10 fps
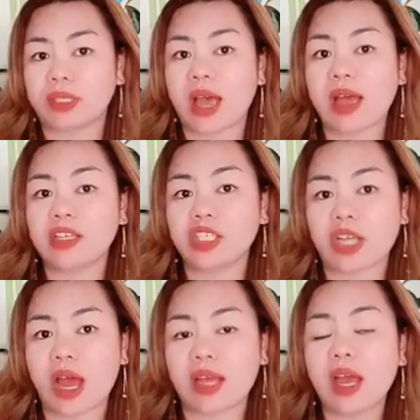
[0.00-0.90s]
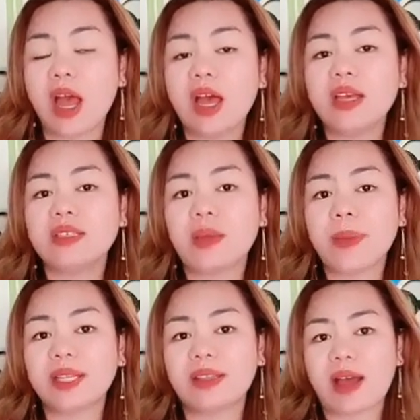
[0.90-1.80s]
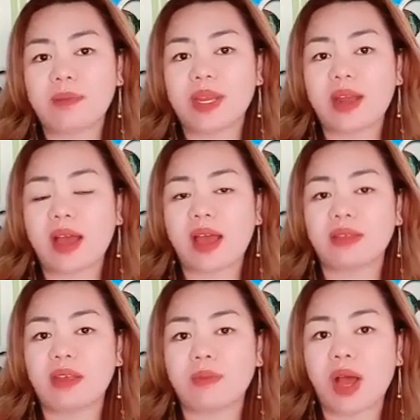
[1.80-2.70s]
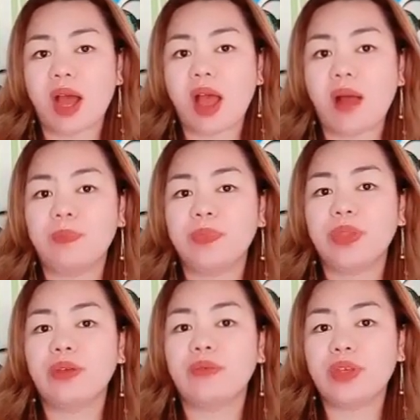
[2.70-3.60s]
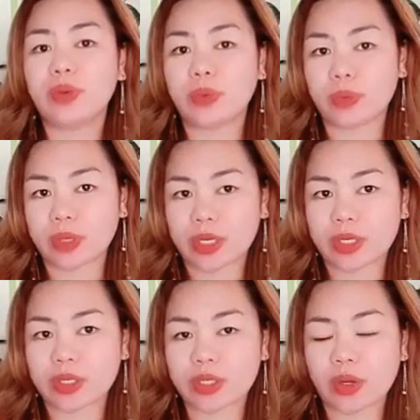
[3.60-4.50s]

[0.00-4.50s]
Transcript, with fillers: dun sa hashtag sa pagdami ng ating mga viewers.